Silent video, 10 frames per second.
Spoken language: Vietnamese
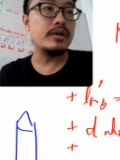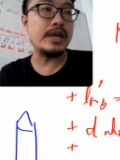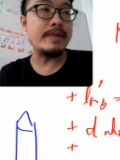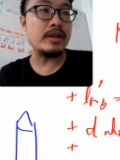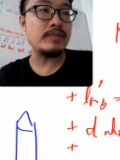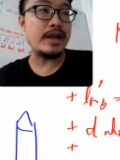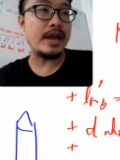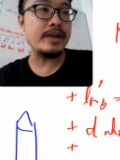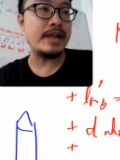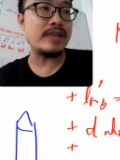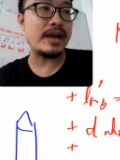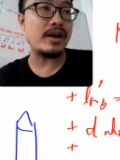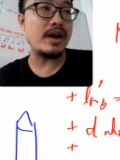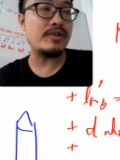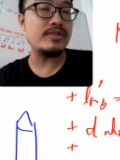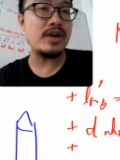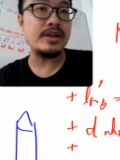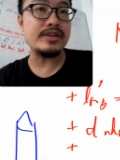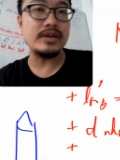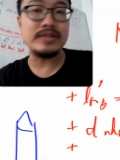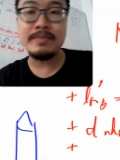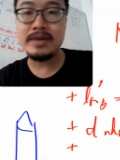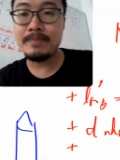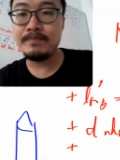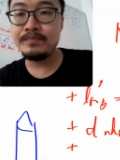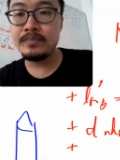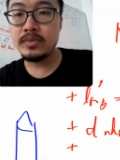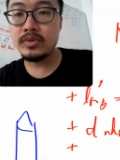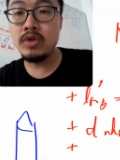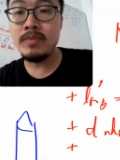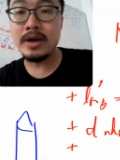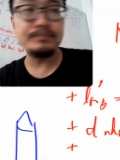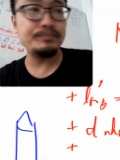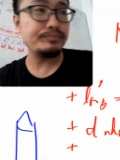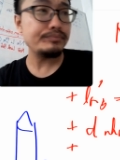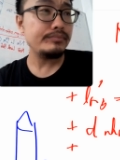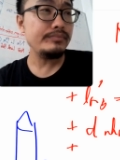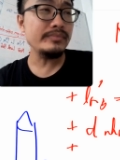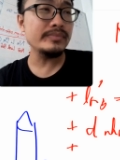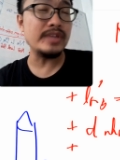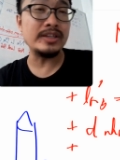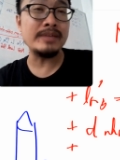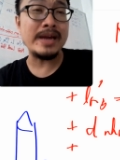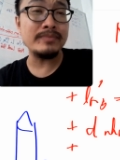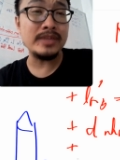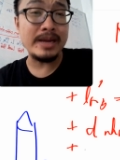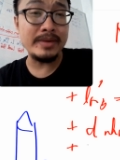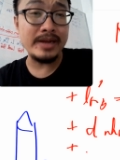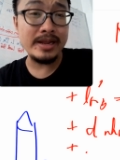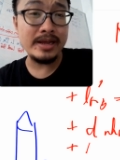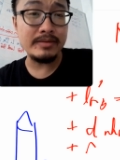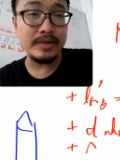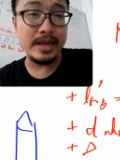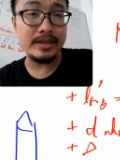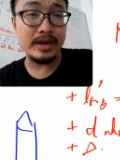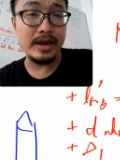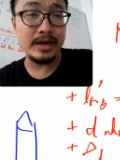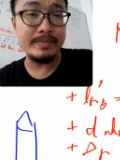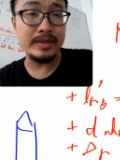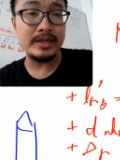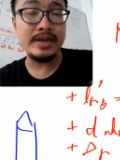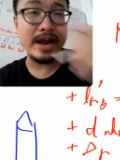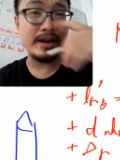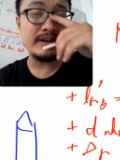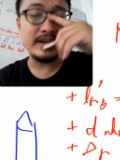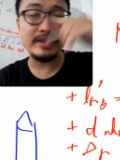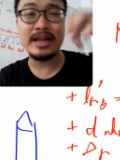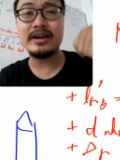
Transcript: khi mà chúng ta thấy delta r của nó là trừ 85 đúng không ạ trừ 85 tức là mình thấy delta r khi mình tính ra delta